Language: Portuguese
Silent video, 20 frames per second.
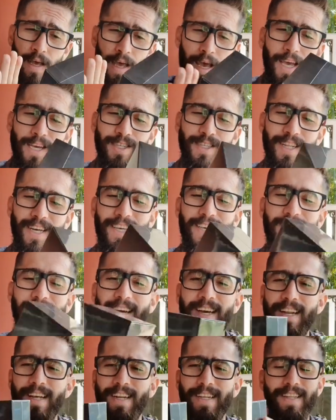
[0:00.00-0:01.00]
Este daqui,
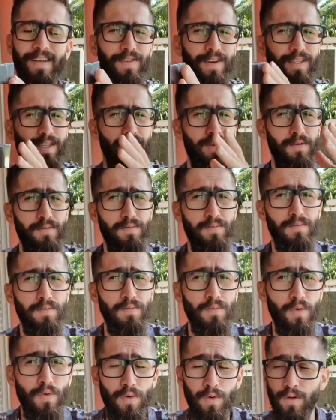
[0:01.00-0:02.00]
galera, tá fazendo
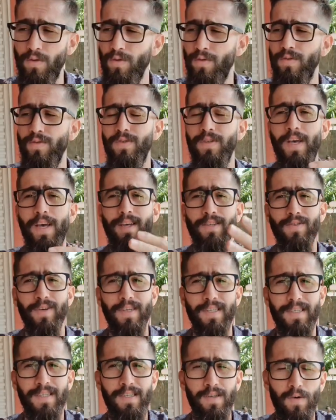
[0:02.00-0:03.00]
muito sucesso,
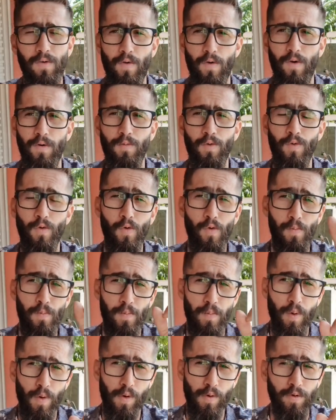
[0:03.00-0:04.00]
assim como o
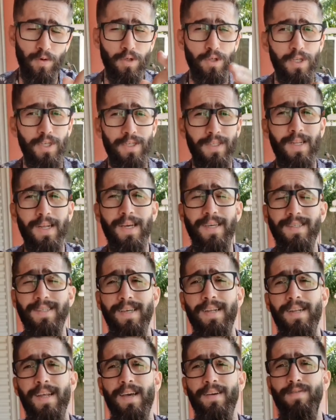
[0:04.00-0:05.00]
Poco X3
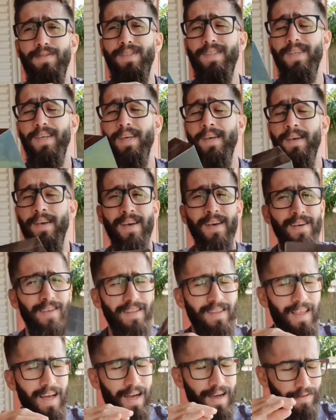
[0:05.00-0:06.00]
NFC
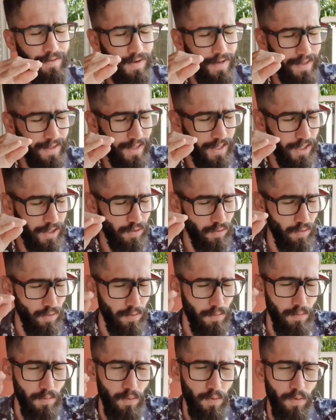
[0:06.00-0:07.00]
tá vendendo
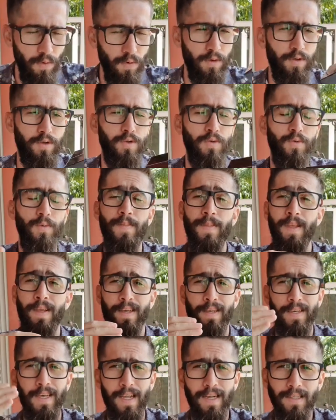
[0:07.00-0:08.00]
muito.
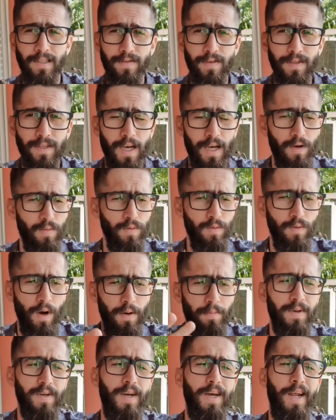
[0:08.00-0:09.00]
E eles fizeram um
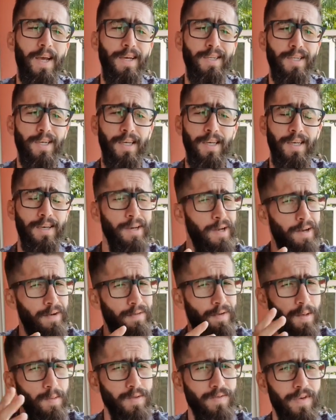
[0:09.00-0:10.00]
upgrade aí
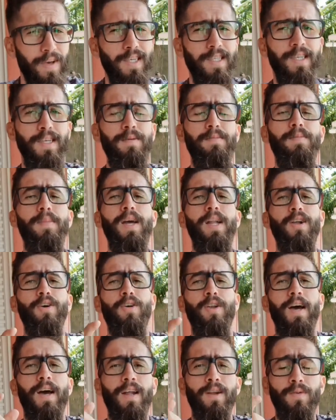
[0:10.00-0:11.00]
Vamos ver se
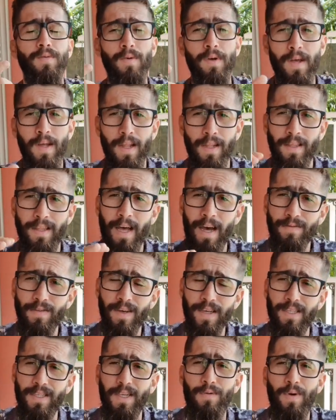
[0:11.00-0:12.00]
melhoraram da
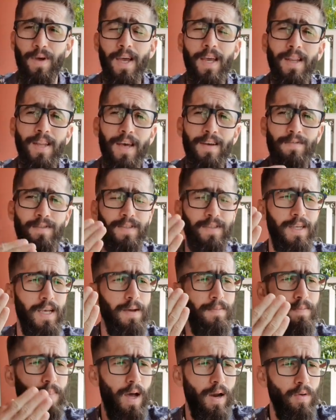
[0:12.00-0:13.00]
versão
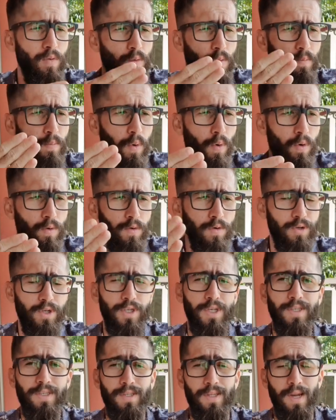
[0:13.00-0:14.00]
NFC para o Poco
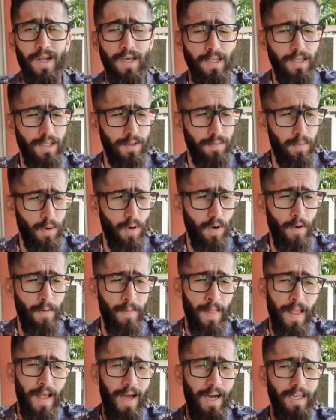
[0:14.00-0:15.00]
X3 Pro.
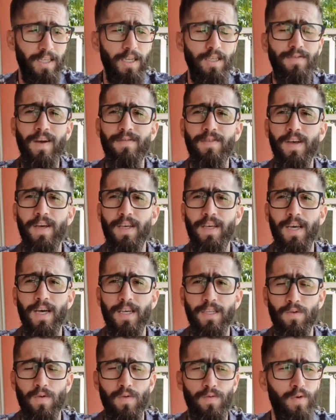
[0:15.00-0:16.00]
A gente vai ver aqui
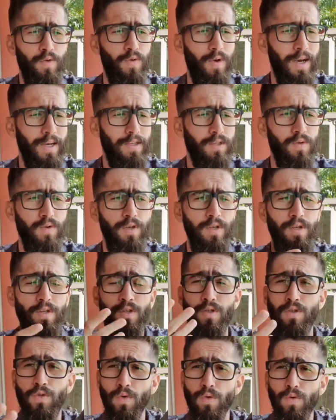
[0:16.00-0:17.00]
as
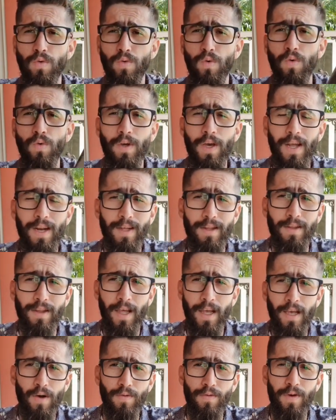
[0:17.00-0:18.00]
configurações, tudo o que ele
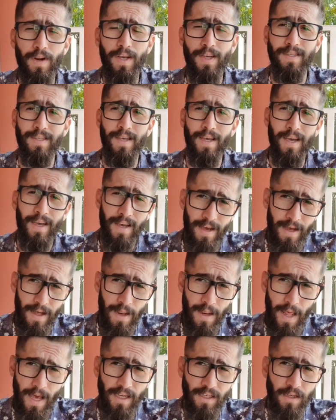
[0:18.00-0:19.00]
tem a oferecer
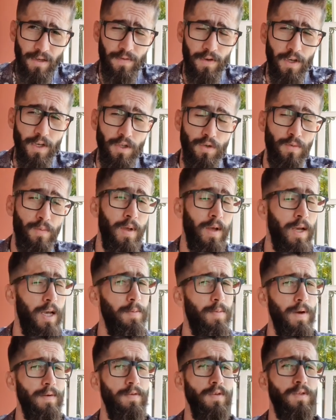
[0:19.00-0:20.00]
neste vídeo.
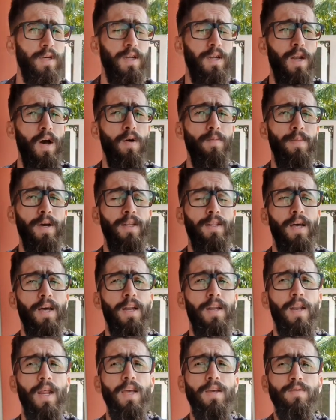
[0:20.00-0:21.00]
E para você não perder
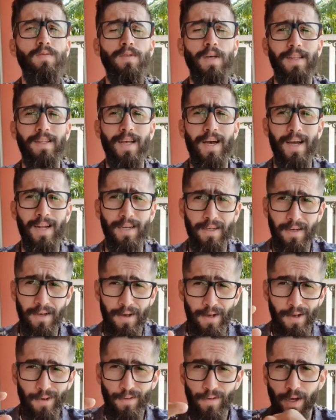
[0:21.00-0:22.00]
nenhum detalhe,
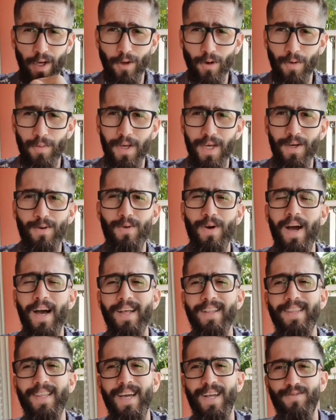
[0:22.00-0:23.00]
fique comigo
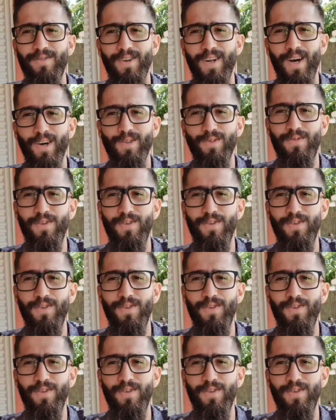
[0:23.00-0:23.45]
até no final do